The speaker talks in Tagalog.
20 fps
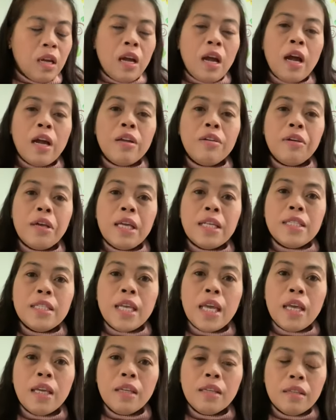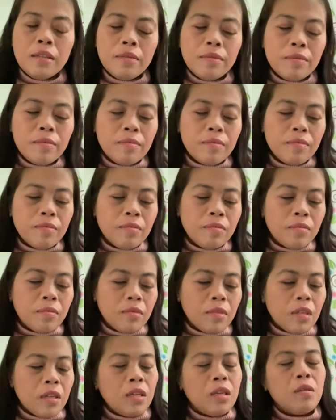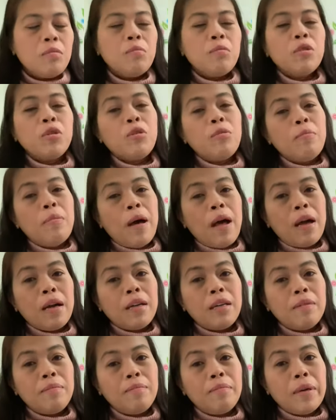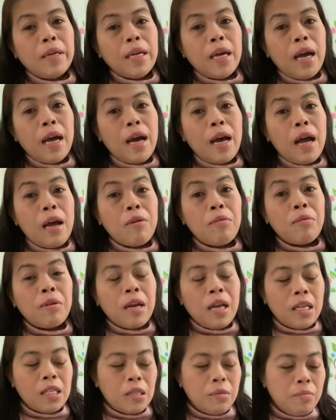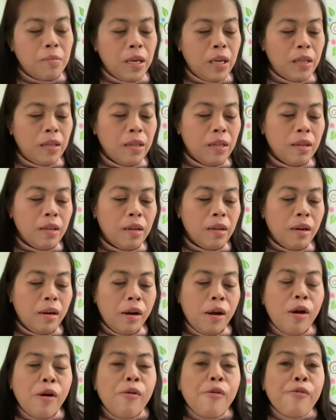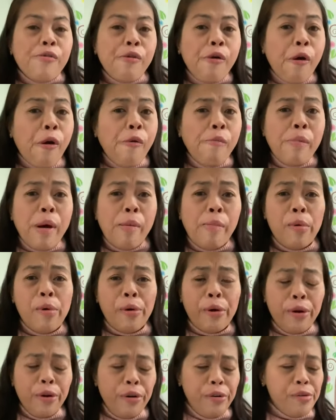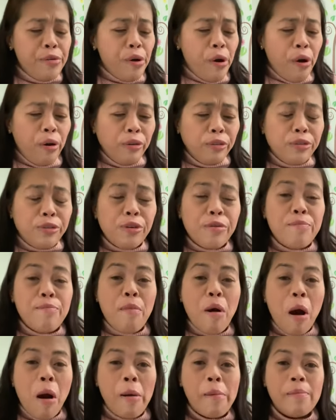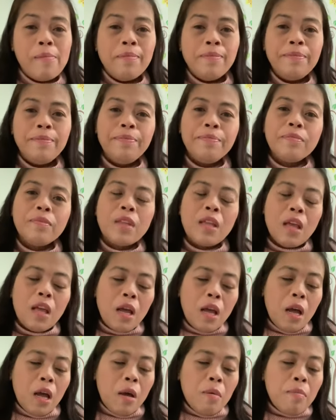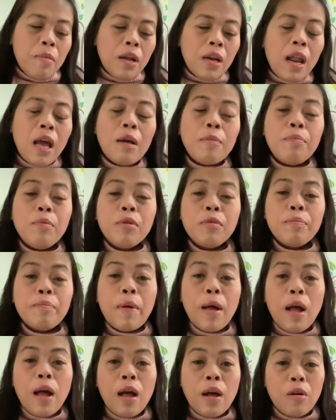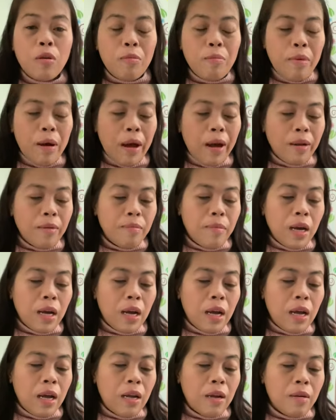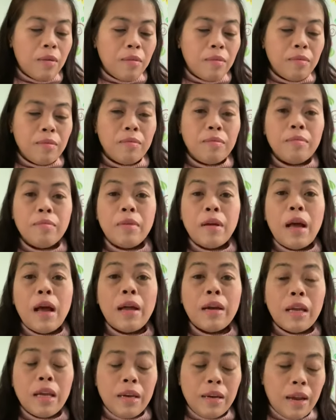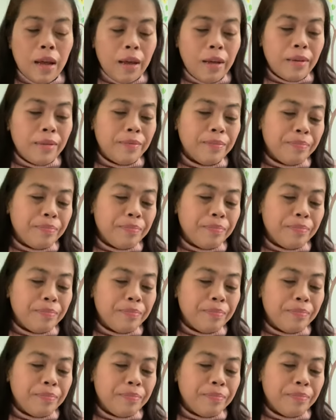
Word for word: Are you eating? Mutubag, baya ang akong classmate. No, ma'am, or no, jud ma'am. Manglagpot pa ang ubang mga harina.